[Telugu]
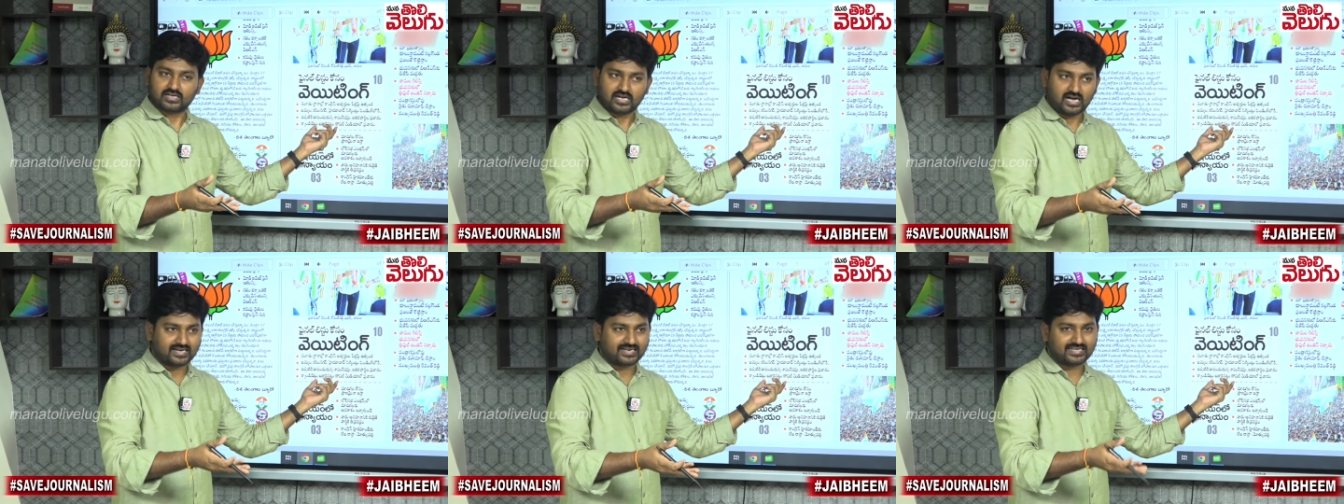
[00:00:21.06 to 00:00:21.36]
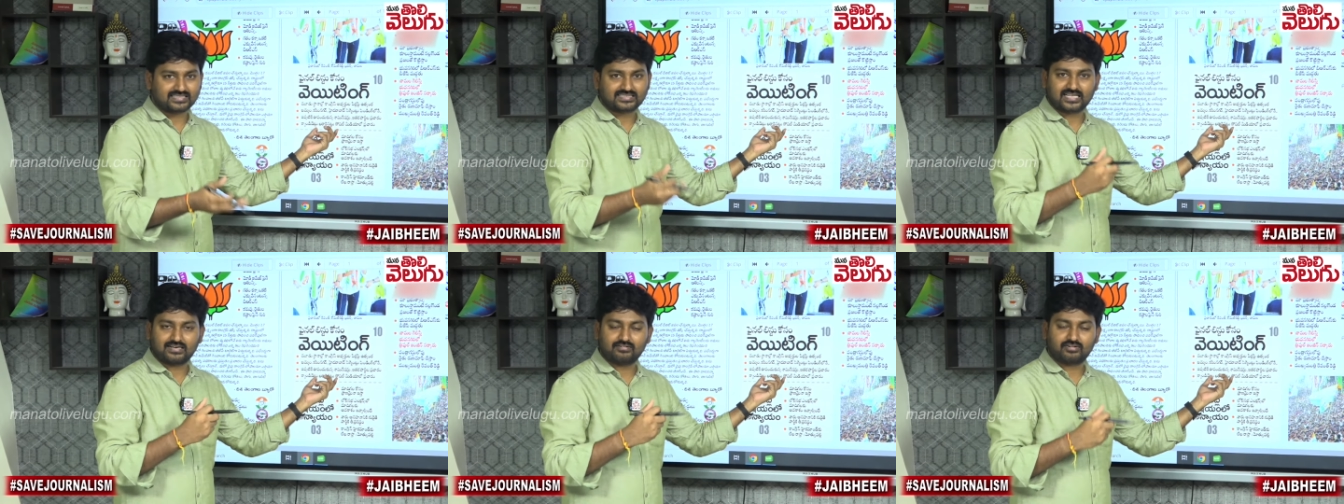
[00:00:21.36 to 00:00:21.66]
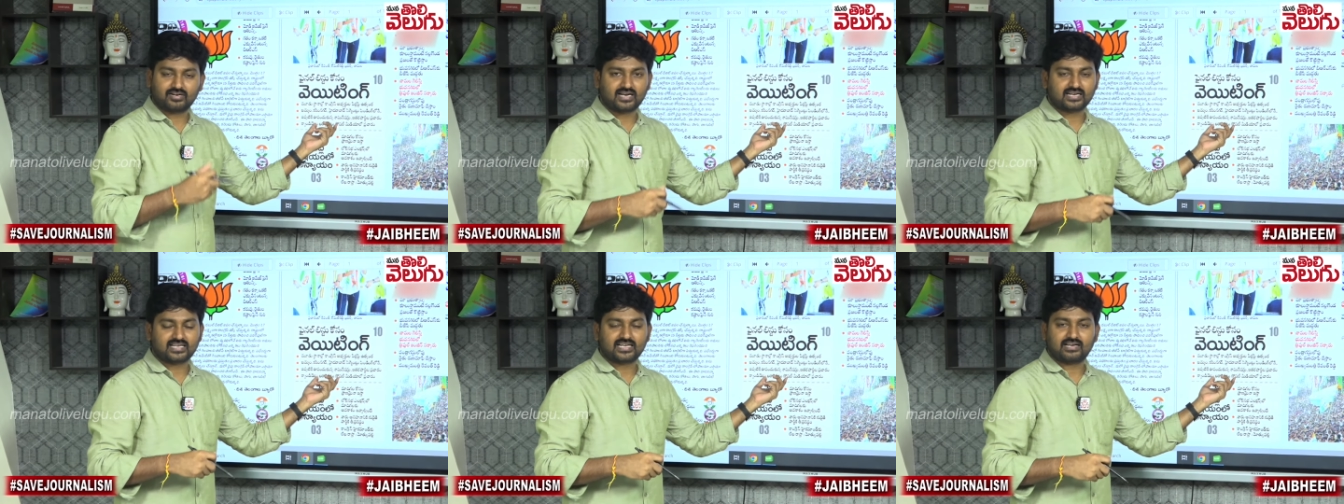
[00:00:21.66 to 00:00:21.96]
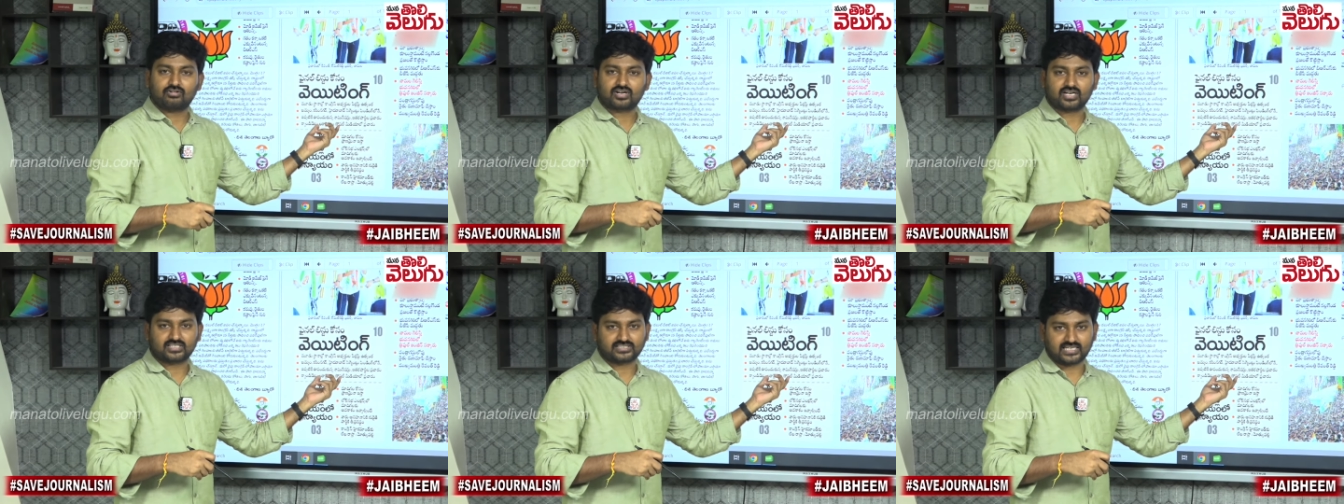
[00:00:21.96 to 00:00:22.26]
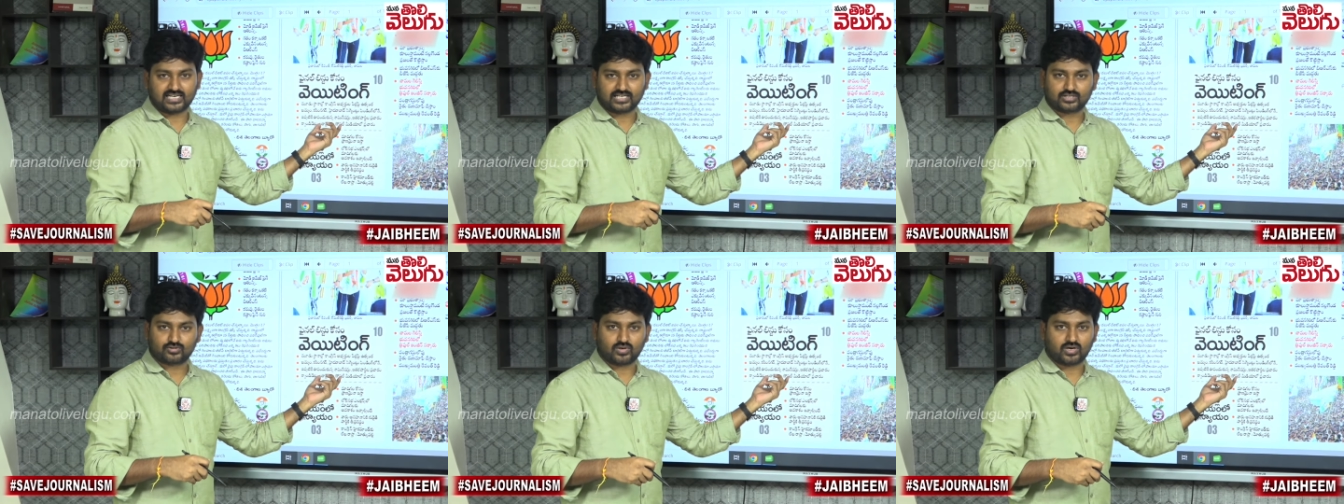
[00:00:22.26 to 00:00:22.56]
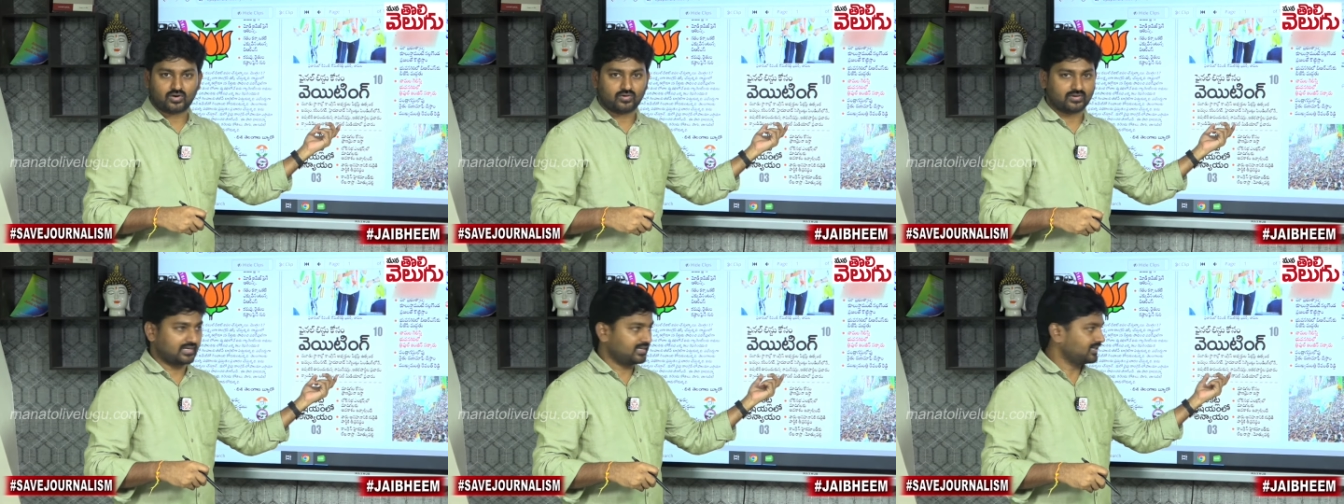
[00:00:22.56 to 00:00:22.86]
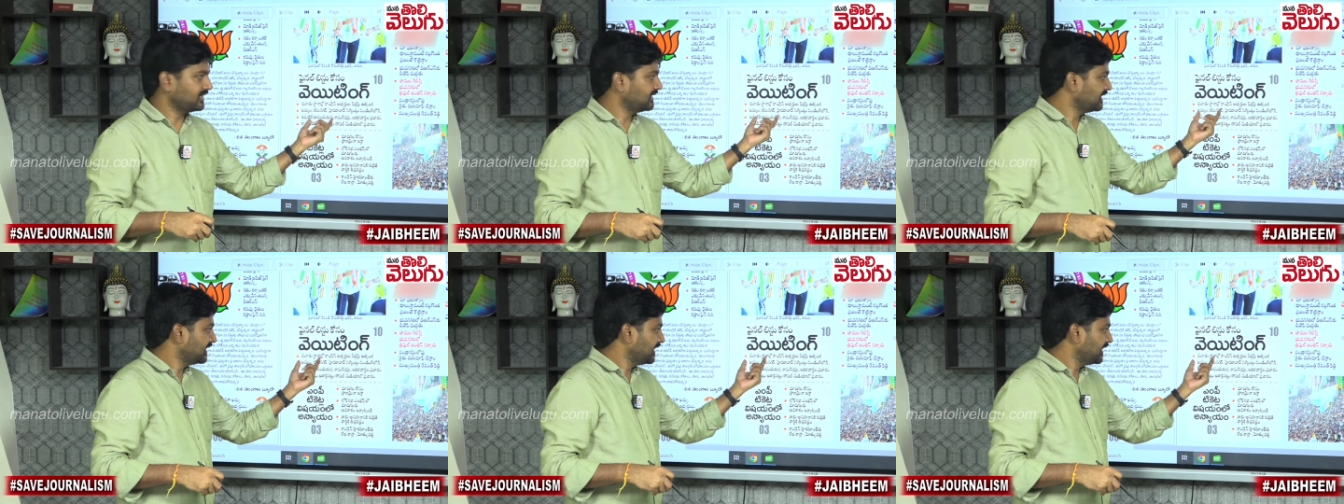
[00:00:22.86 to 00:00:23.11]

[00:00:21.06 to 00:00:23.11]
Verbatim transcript: కాంగ్రెస్ గెలవడానికి అవకాశాలు ఎక్కువగా ఉన్నాయి